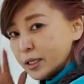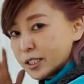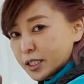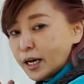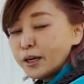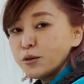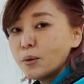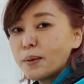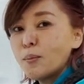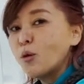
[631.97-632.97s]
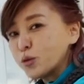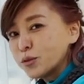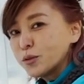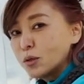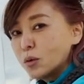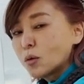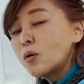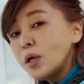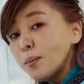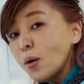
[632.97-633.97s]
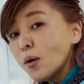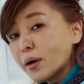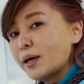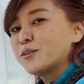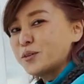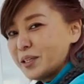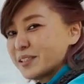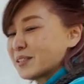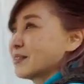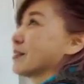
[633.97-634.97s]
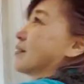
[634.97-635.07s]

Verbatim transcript: 視界を守る、これも可能です。